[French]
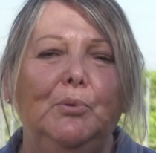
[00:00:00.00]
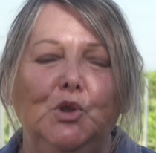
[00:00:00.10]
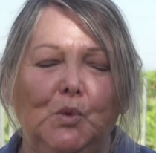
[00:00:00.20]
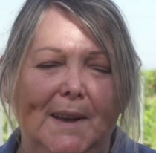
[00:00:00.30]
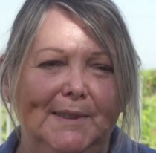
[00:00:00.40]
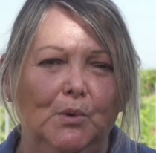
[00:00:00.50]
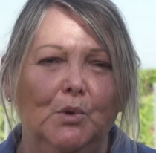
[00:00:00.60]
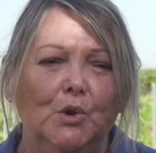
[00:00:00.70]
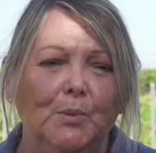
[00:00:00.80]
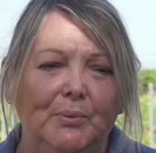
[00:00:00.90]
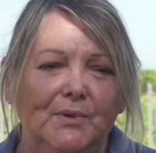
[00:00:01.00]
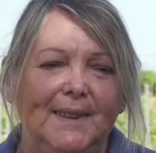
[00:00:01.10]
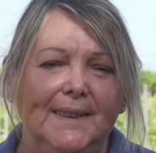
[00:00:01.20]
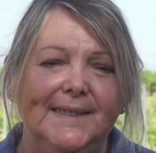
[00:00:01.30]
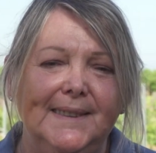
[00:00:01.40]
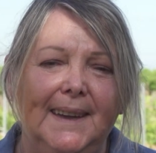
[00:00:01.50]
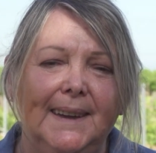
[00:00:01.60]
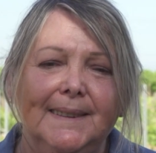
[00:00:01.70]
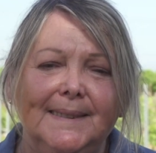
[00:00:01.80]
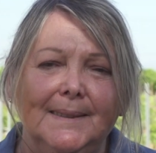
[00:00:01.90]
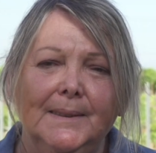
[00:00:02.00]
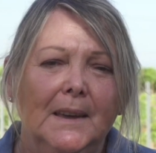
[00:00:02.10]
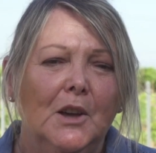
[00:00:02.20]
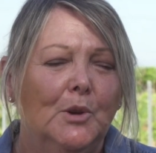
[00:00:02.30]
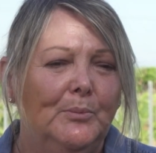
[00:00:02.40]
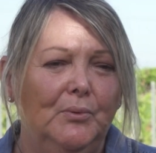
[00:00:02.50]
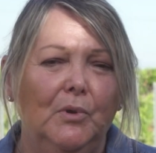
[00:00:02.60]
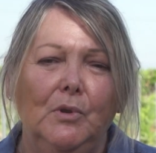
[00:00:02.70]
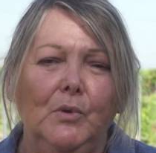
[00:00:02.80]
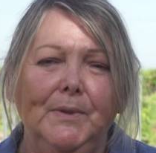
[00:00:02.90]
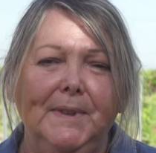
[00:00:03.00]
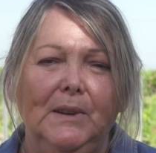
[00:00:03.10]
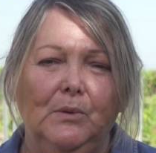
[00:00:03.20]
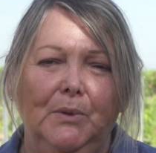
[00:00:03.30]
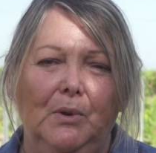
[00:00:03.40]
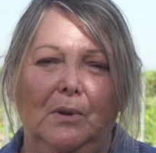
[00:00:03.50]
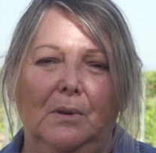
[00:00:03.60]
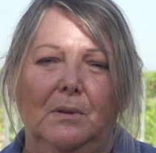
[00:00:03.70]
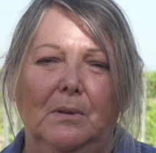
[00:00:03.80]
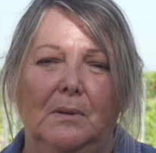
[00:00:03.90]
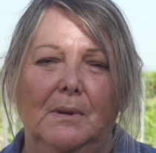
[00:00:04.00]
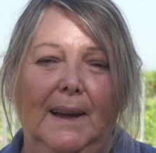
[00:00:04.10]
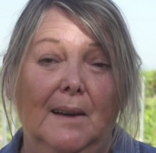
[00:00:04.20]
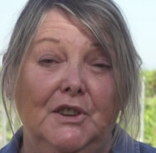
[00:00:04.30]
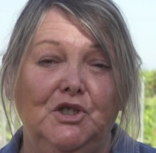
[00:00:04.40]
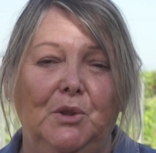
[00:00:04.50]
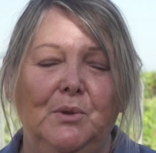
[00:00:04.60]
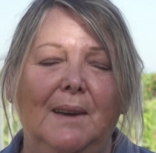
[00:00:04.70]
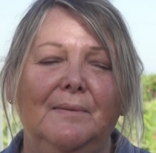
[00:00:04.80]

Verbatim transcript: plus d'oiseaux, plus d'insectes, pour euh, lutter contre les ravageurs de la